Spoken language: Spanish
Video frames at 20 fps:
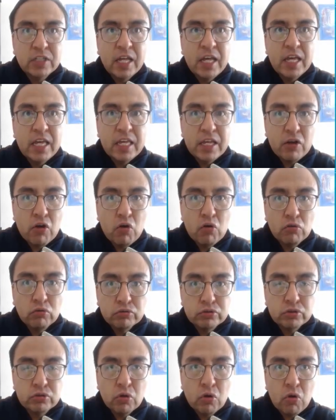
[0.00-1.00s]
y con
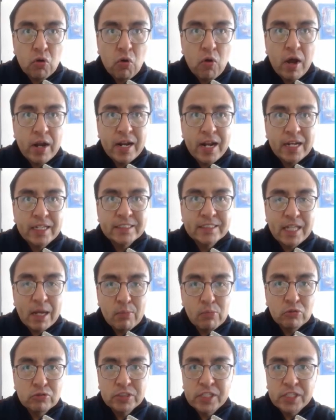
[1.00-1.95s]
gusto lo analizamos